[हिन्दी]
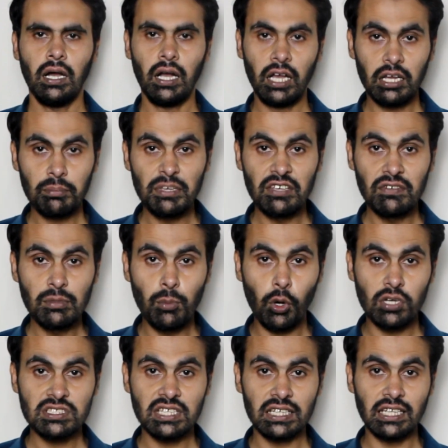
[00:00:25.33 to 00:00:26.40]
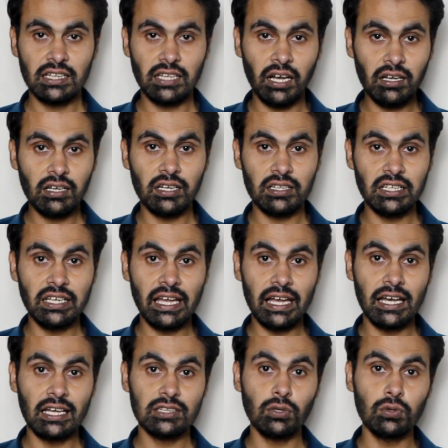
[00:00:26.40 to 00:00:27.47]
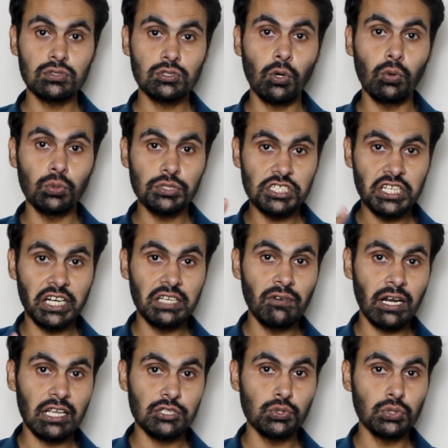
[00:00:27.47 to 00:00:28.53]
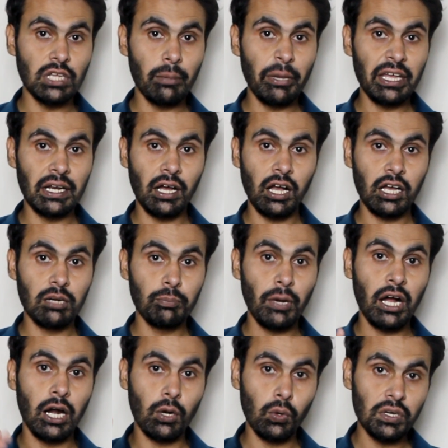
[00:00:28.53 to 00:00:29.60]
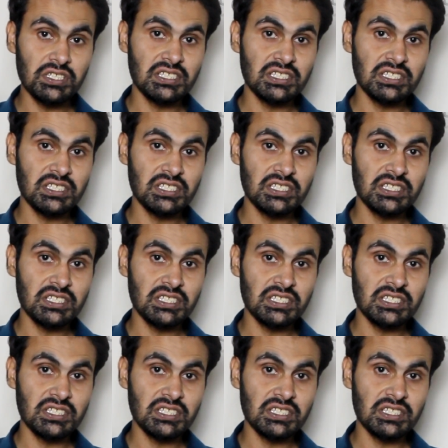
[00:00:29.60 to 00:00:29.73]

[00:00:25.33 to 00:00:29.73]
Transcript: अगर बीवी बहुत ज़्यादा तंग करती है तो उसको ऊंची एड़ी वाला जूता पहना अगर पहाड़ों की